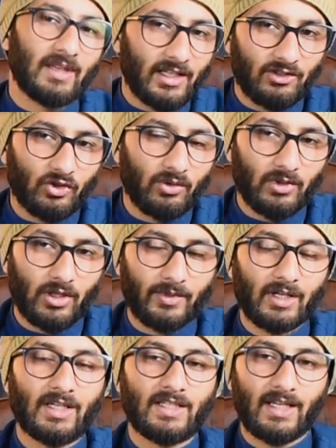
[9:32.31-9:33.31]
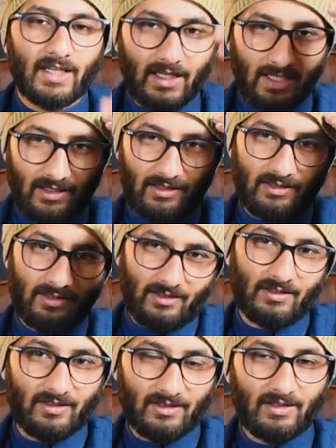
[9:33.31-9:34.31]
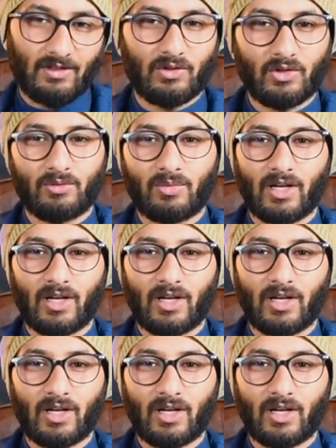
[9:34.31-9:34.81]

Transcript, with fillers: नेक्स्ट वीडियो में तब तक टेक केयर गुड